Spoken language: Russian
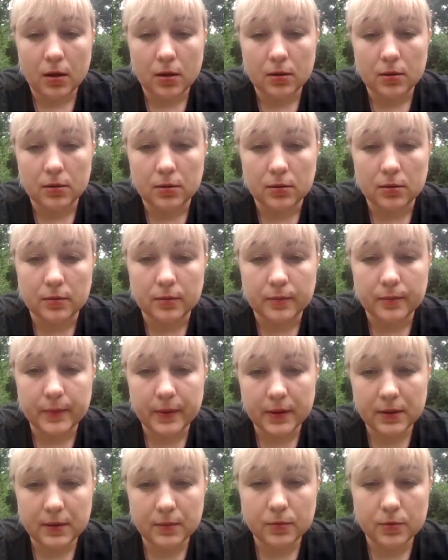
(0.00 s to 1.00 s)
А,
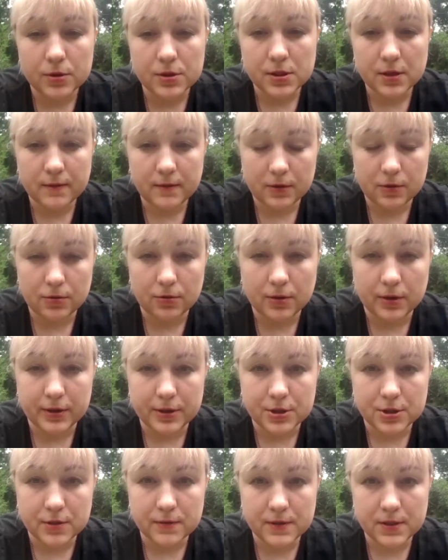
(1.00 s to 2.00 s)
поэтому я советую,
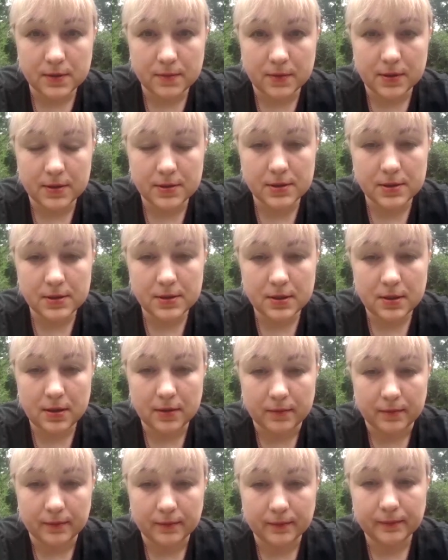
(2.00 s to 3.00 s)
конечно, всем
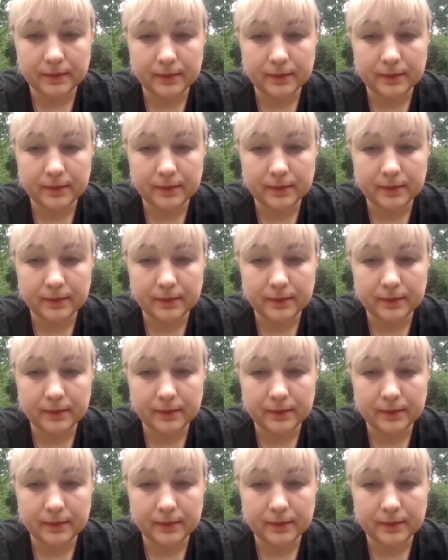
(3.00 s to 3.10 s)
родителям